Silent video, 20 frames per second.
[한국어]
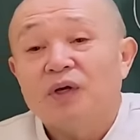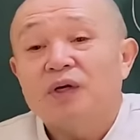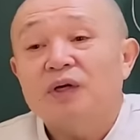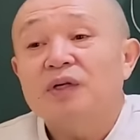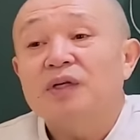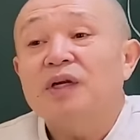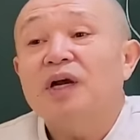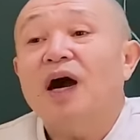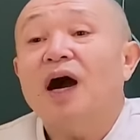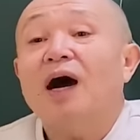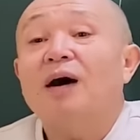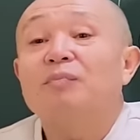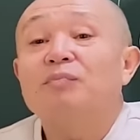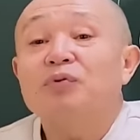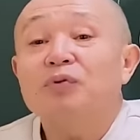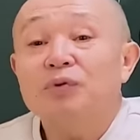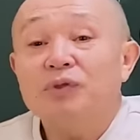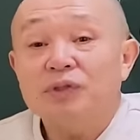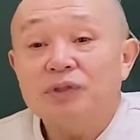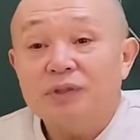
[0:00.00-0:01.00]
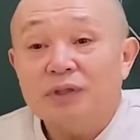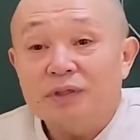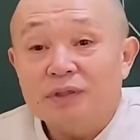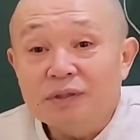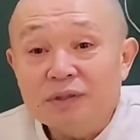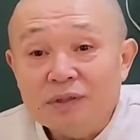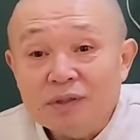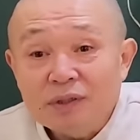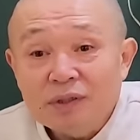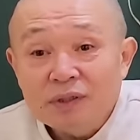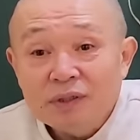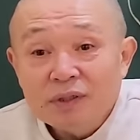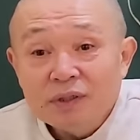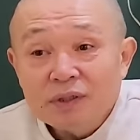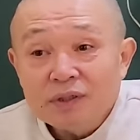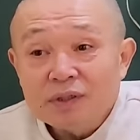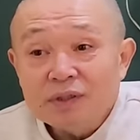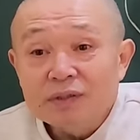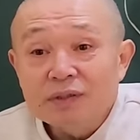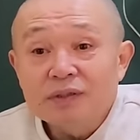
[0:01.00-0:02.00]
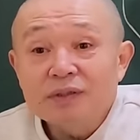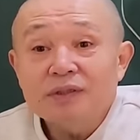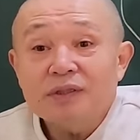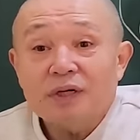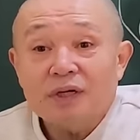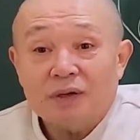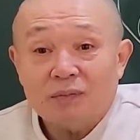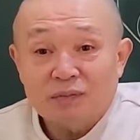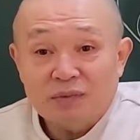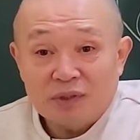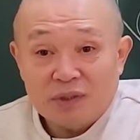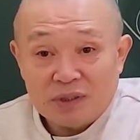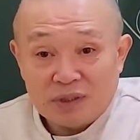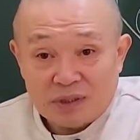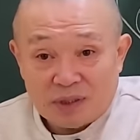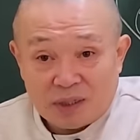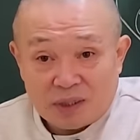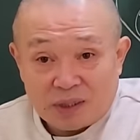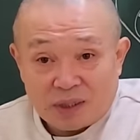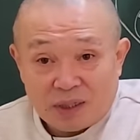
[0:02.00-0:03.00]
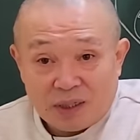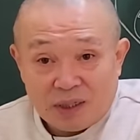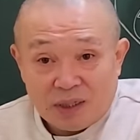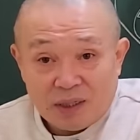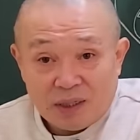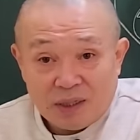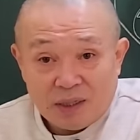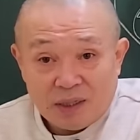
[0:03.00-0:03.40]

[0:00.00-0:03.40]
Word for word: 그러니까 앞으로 시대는 그런 사람들의 시대다.